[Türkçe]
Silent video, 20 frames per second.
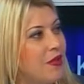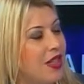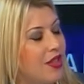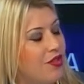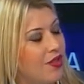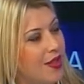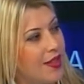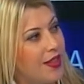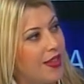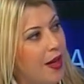
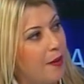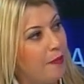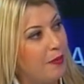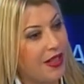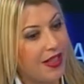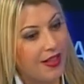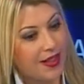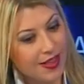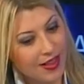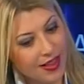açısından
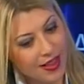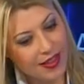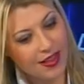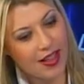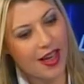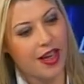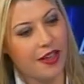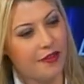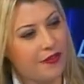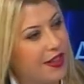bir de sizin
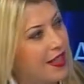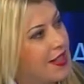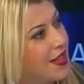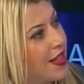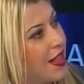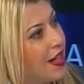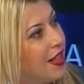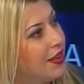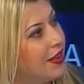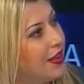
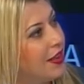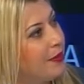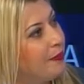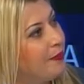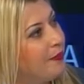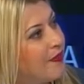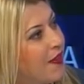tarifinizle alalım.